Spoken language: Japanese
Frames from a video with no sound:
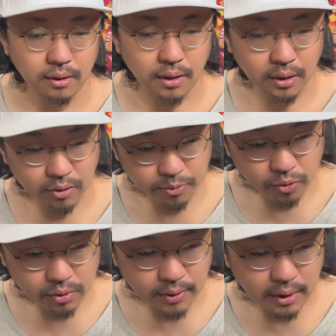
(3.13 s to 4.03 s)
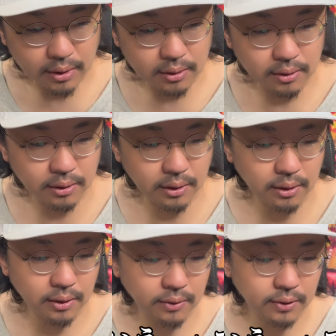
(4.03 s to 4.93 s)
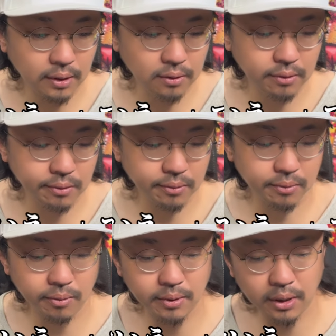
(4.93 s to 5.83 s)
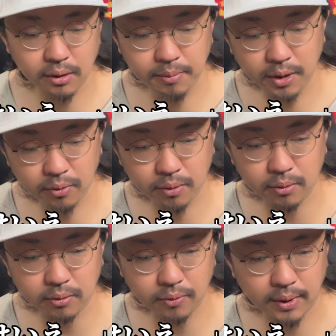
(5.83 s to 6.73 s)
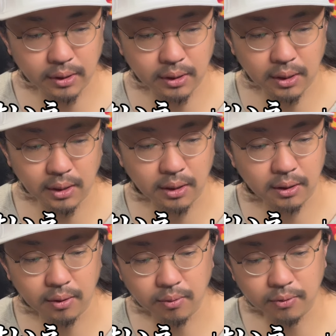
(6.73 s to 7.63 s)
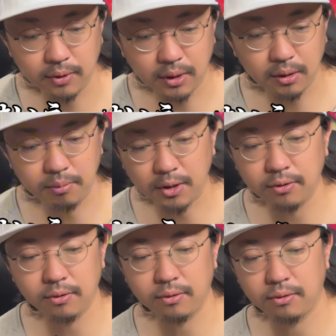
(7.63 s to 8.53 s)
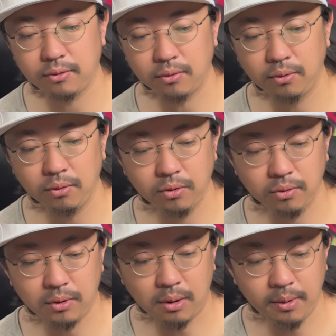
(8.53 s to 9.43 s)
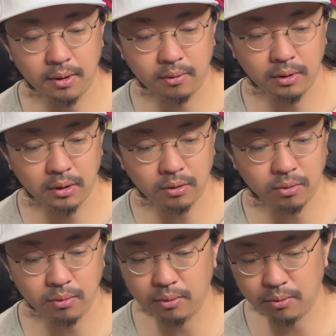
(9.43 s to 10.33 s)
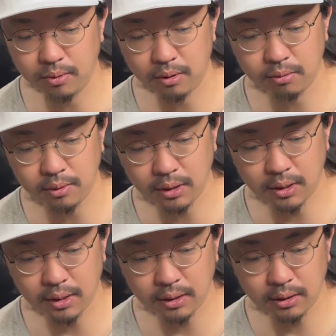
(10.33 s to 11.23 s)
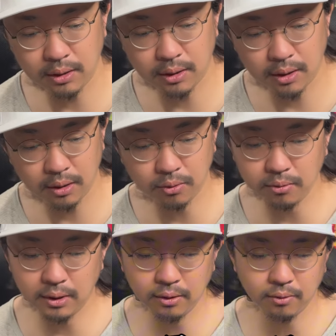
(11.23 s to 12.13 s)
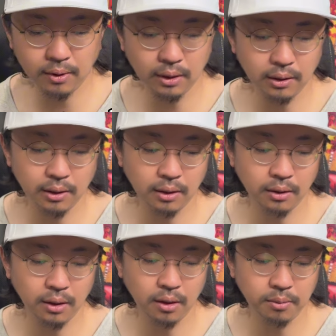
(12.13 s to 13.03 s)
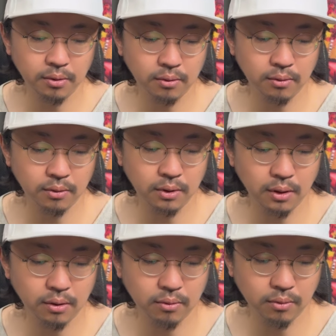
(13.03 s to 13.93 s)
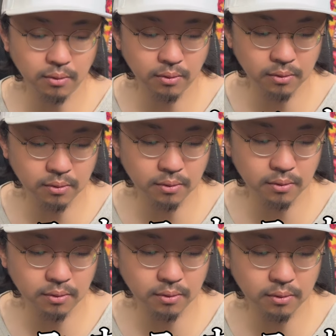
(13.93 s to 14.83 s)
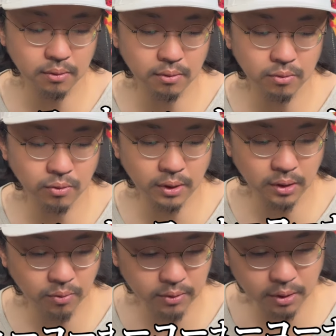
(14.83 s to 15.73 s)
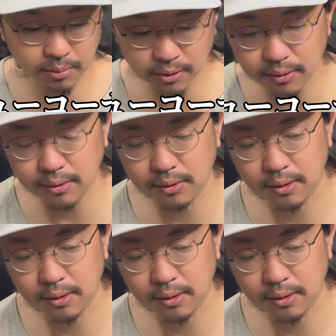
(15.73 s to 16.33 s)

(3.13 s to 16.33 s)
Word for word: はいどうもこんにちは、えー、35回目のとはいえでございますその週食べ歩いたショート動画を振り返りながら独断と偏見でレビューしていくというコーナーでございます